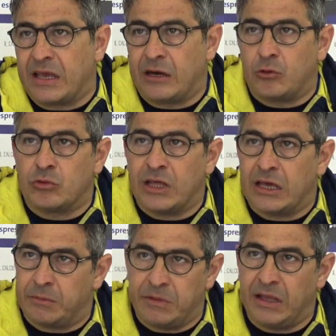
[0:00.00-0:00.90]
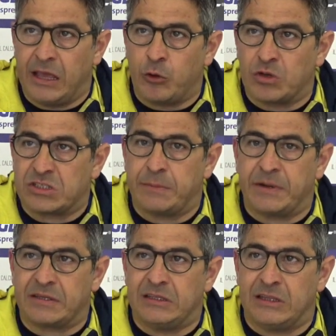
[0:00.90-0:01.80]
era un derby e in queste
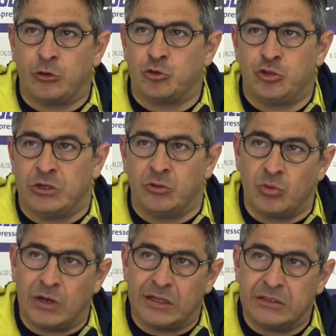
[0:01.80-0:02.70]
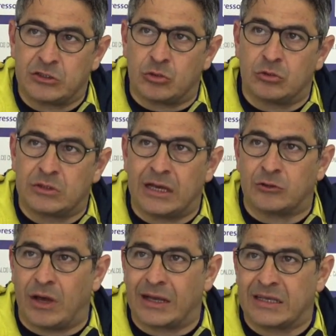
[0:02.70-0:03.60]
partite non c'è nulla di
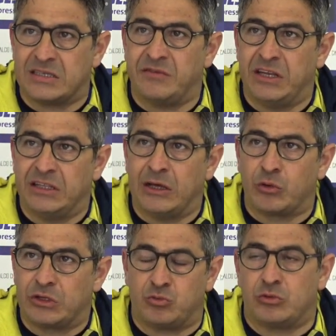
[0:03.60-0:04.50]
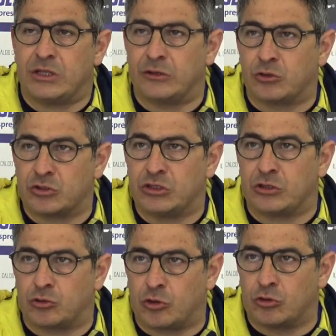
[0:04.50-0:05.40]
scontato anche se vieni da un risultato così
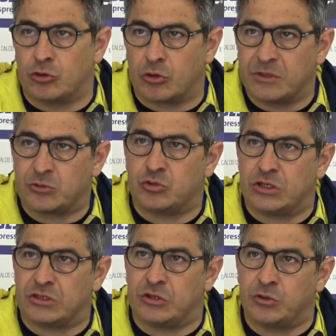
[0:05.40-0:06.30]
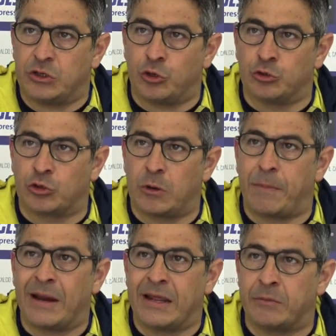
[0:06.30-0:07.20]
rotondo come è successo a noi contro il
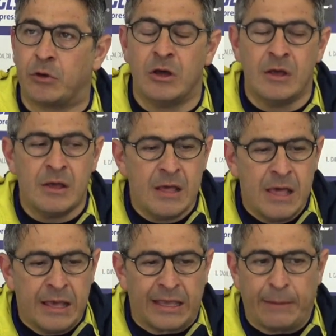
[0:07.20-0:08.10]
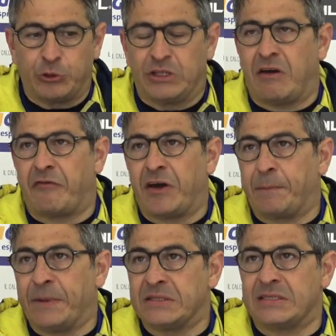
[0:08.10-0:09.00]
Palermo che poteva far
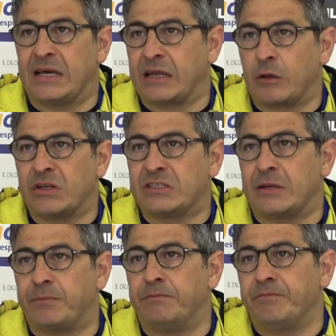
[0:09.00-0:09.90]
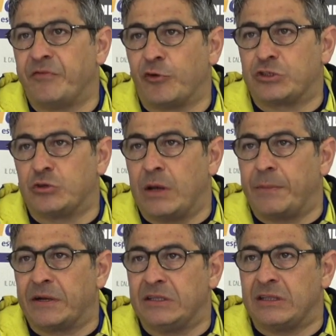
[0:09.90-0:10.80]
pensare che questa fosse una
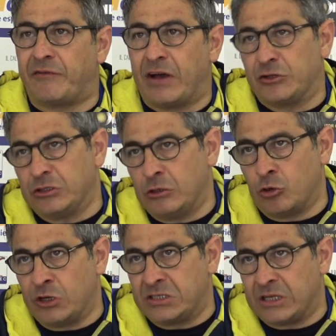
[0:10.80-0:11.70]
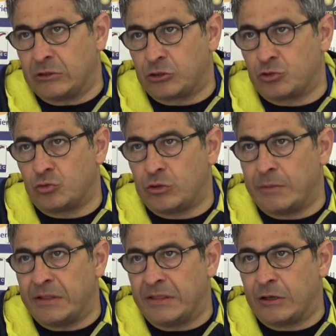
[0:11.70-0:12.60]
partita facile, non è stato
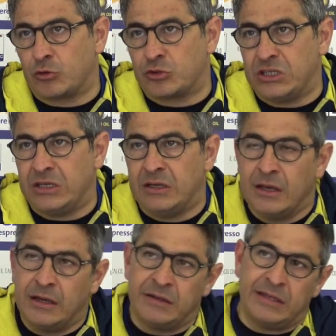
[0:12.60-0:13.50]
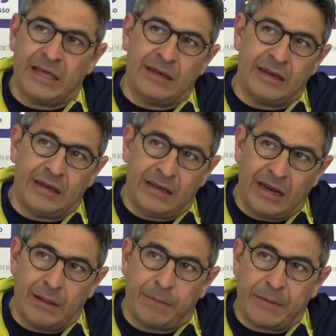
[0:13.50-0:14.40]
assolutamente così né
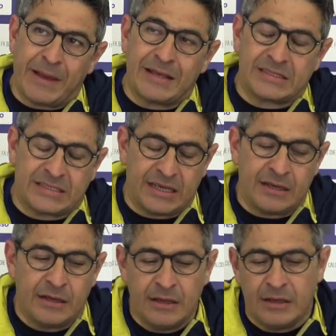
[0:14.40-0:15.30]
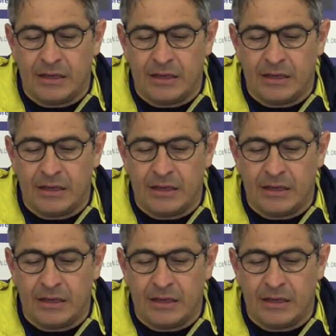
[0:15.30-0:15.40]
nelle premesse